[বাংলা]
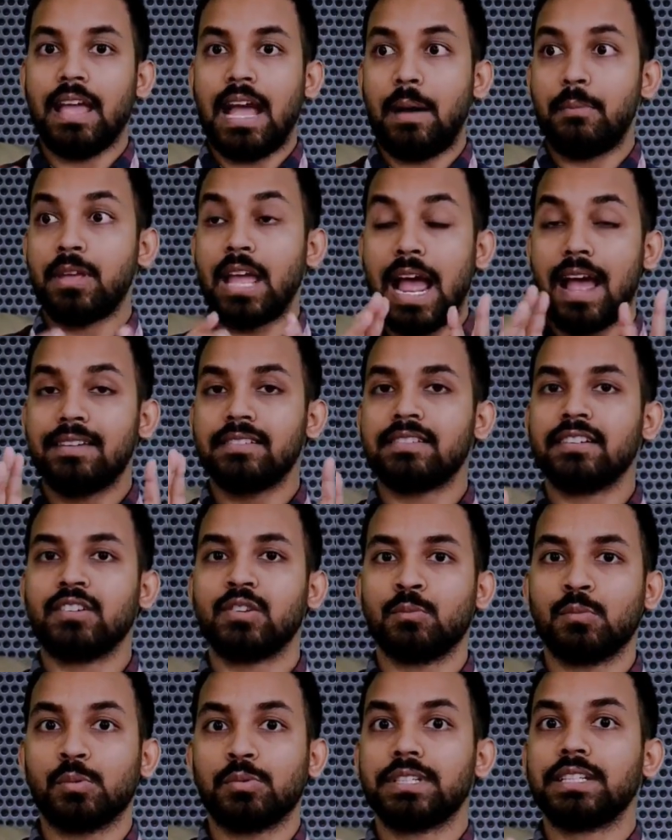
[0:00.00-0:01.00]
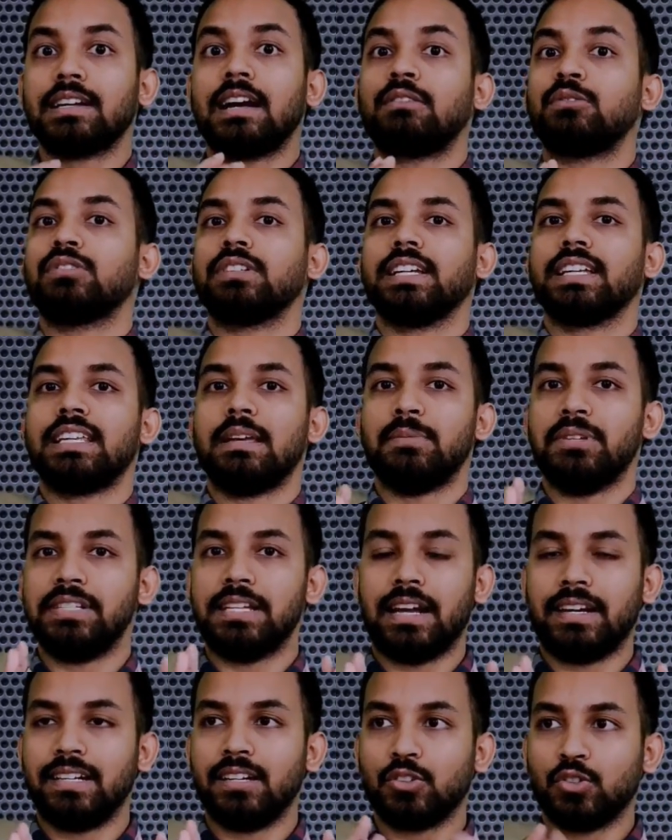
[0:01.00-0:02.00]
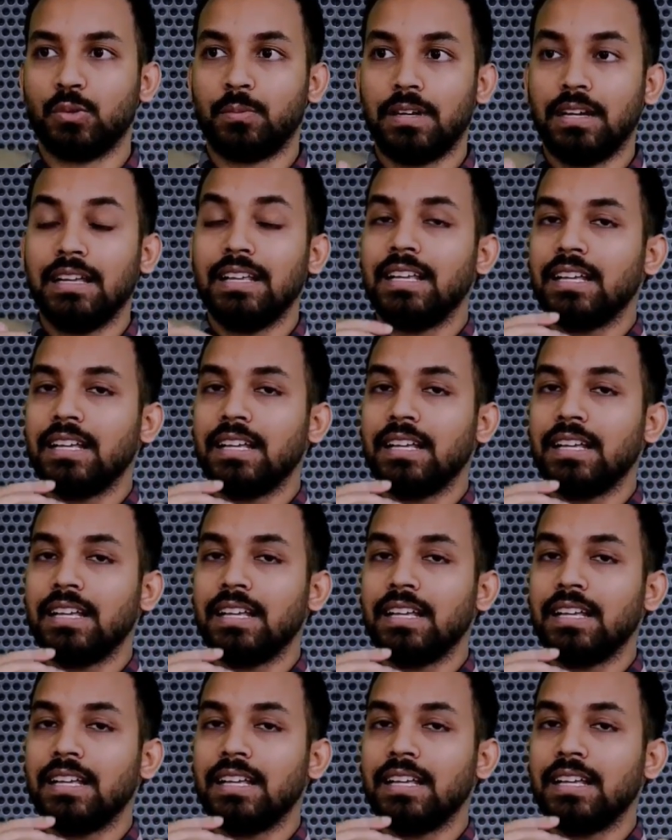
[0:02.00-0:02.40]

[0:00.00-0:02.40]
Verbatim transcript: আমি হাইস্ট টুকু যে কারণটা কি আমি জানি না অথবা